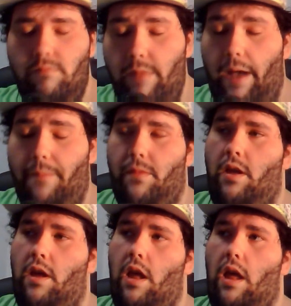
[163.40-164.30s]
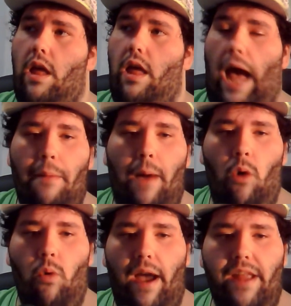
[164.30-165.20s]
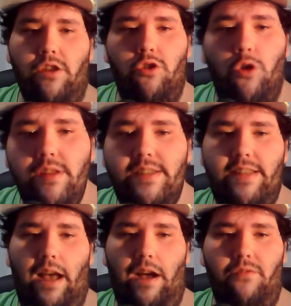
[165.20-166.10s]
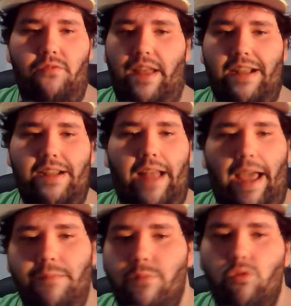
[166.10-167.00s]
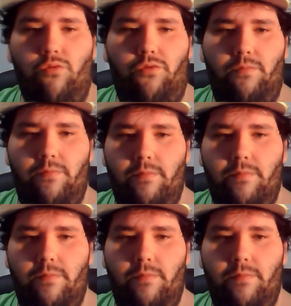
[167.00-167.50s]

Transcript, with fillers: Ja. Aber auch ein Künstler wäre dann kein Beruf.